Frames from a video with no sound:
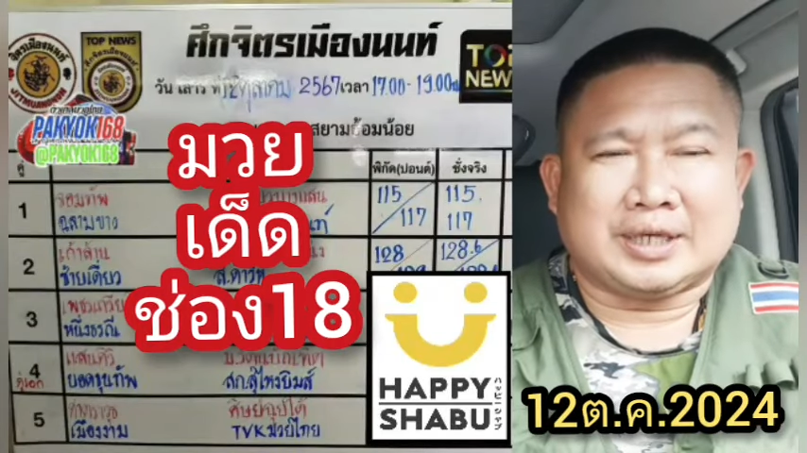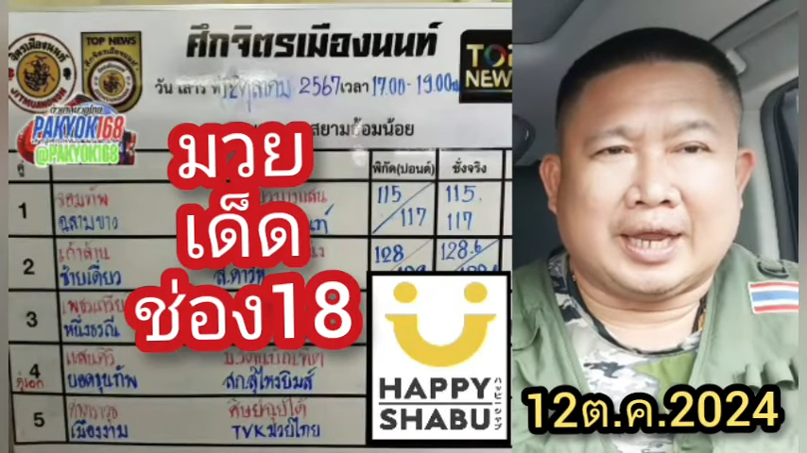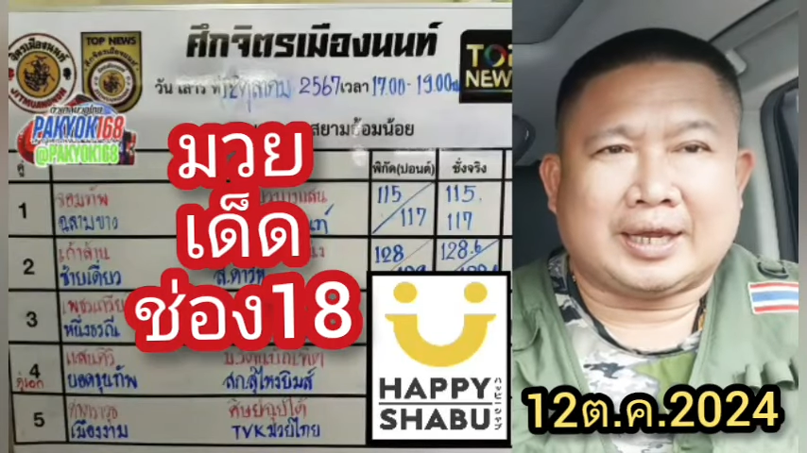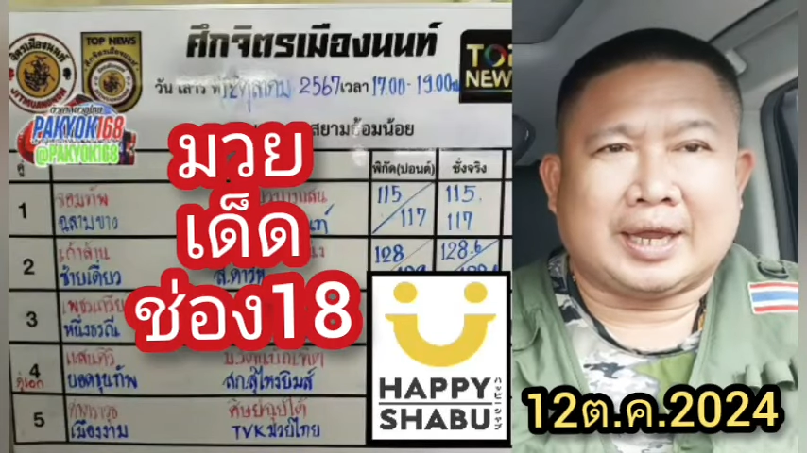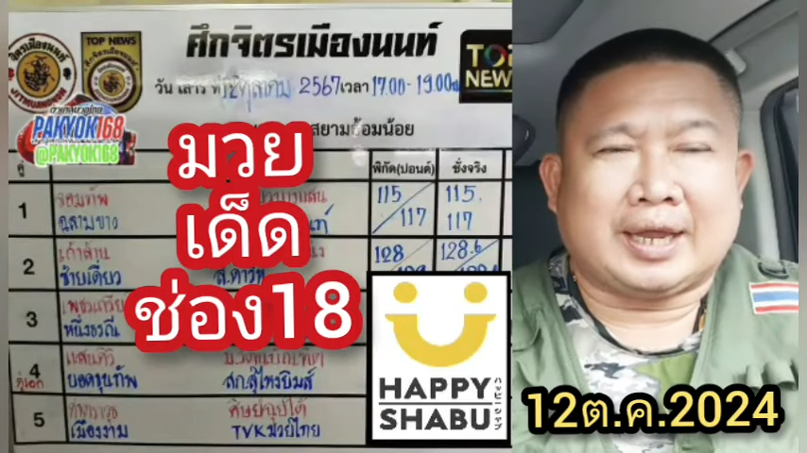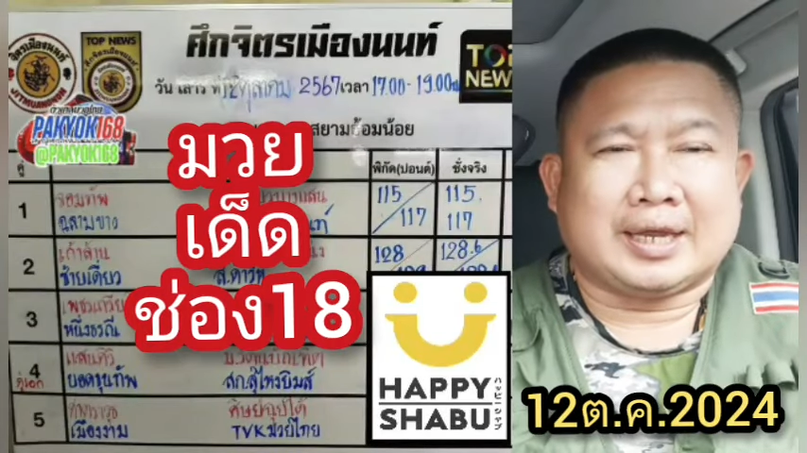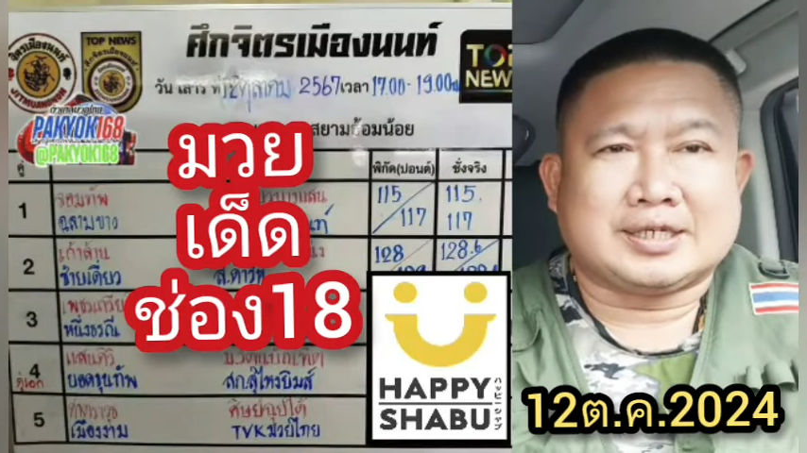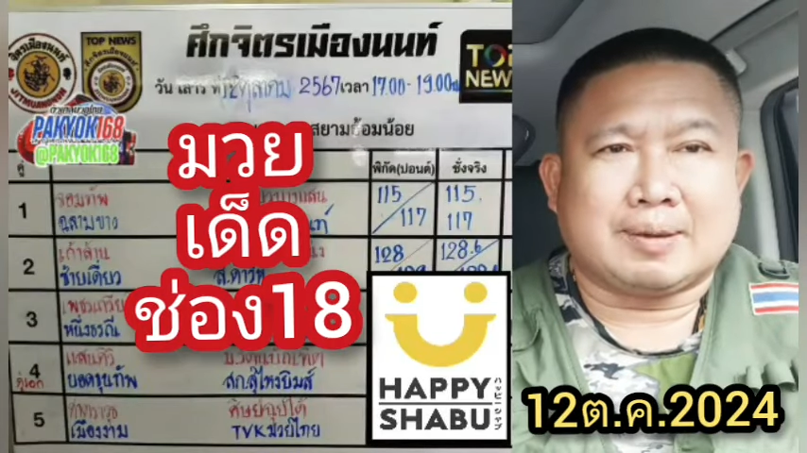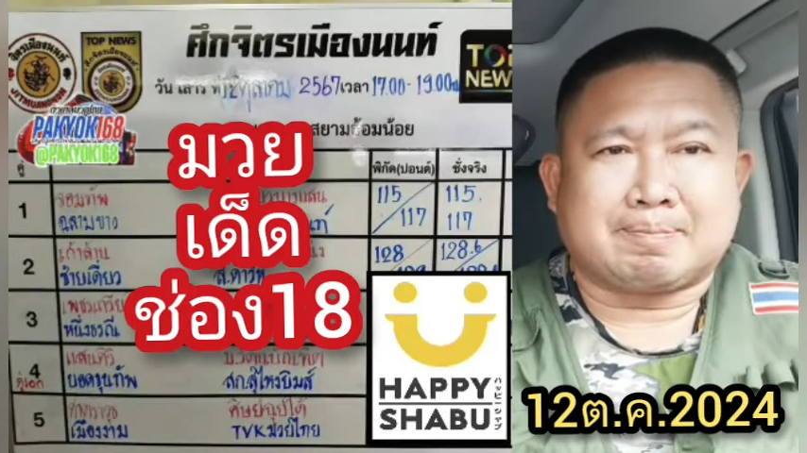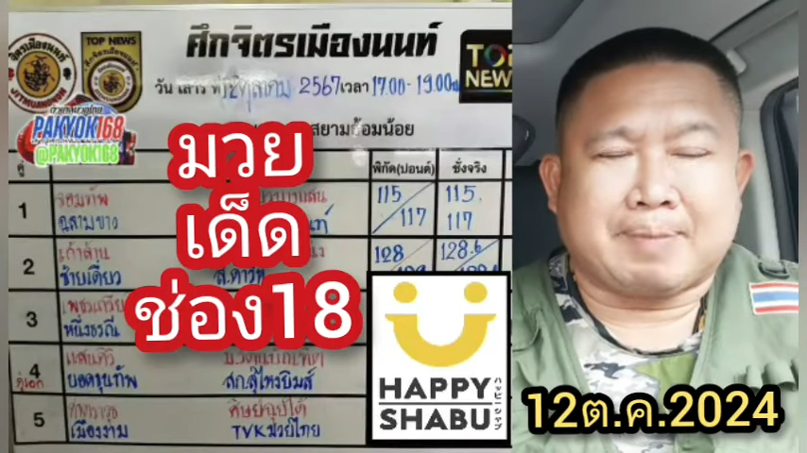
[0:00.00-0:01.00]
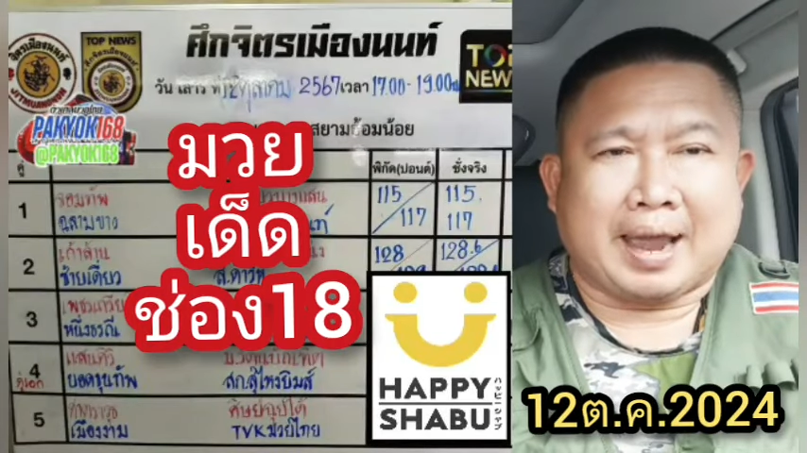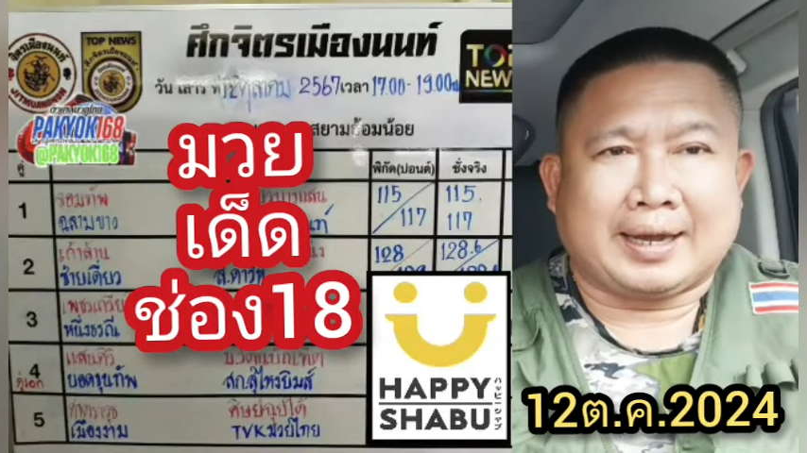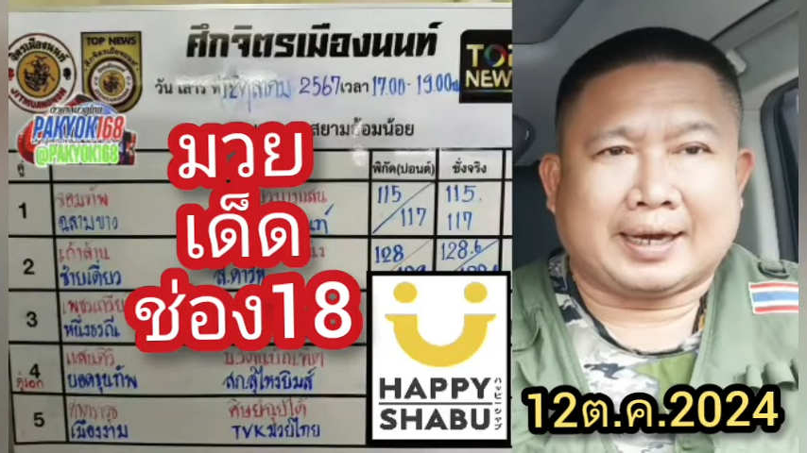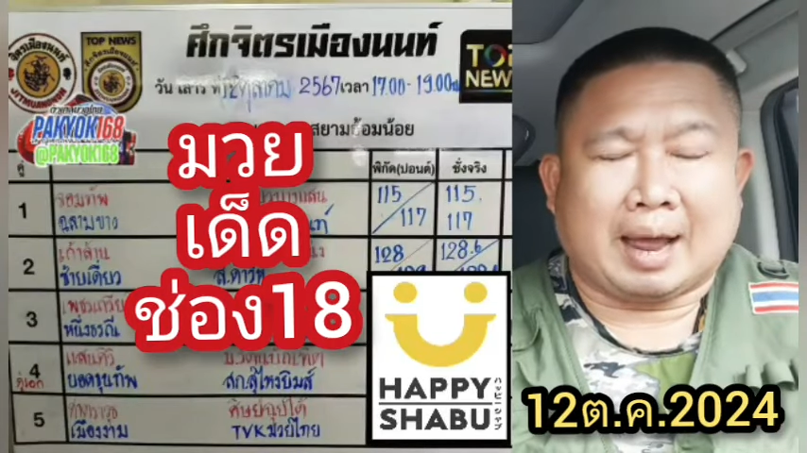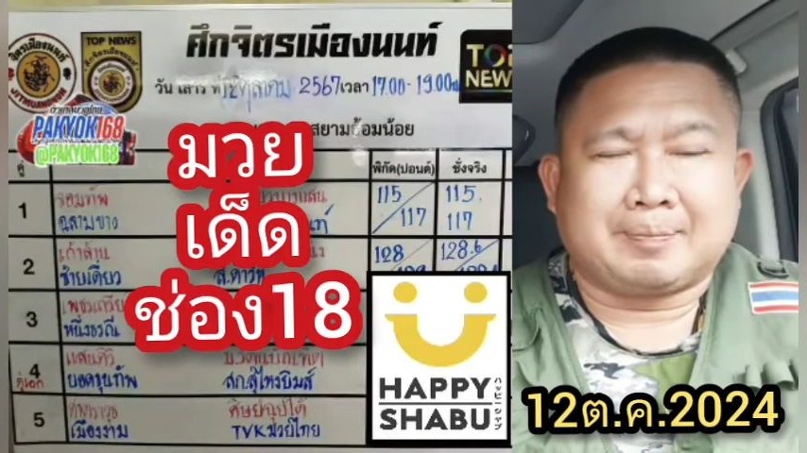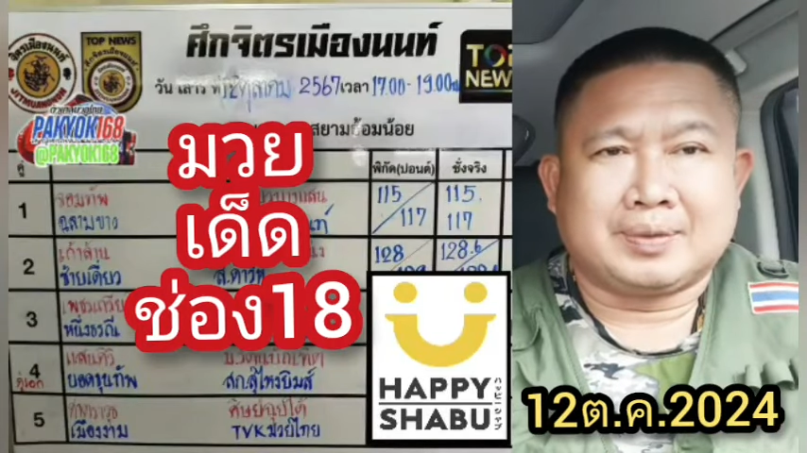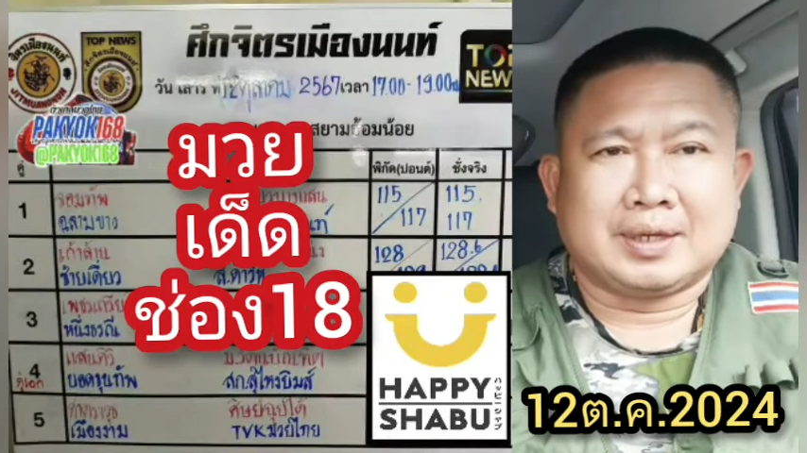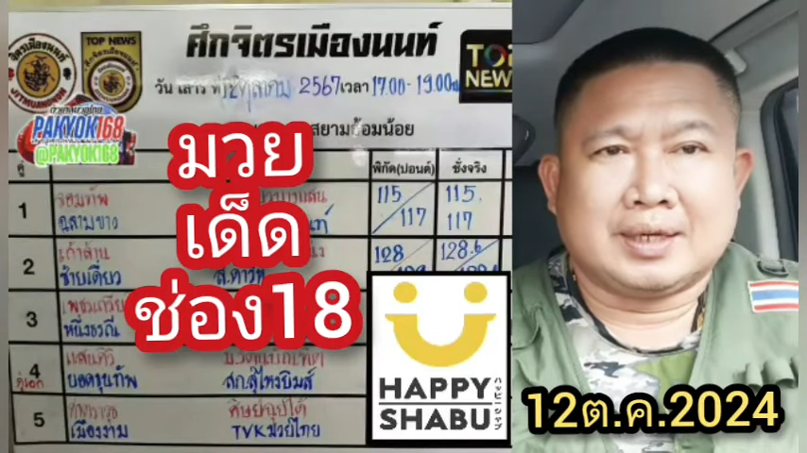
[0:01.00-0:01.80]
JKN18 นะครับ